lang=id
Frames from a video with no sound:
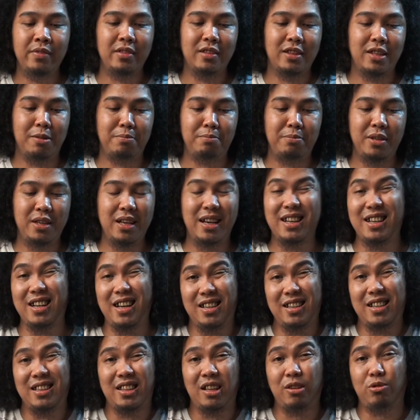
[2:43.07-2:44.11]
tapi
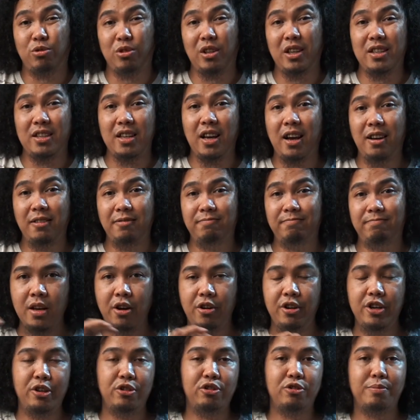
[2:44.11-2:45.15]
agak-agak takut aja
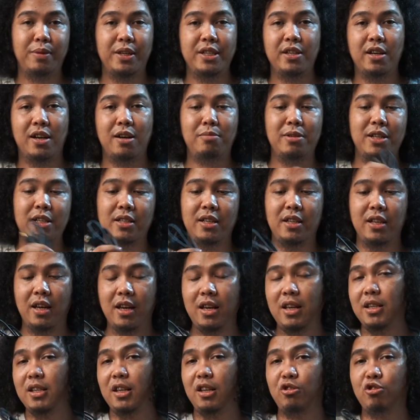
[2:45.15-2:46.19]
Oh ya untuk panjang kabelnya sendiri
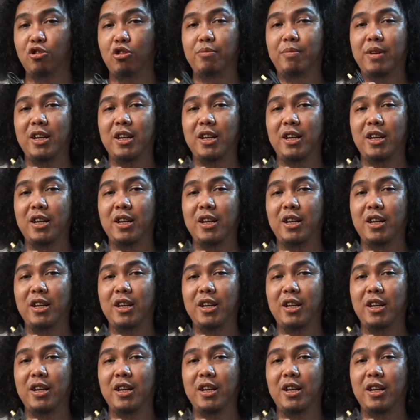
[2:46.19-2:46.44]
di 1,6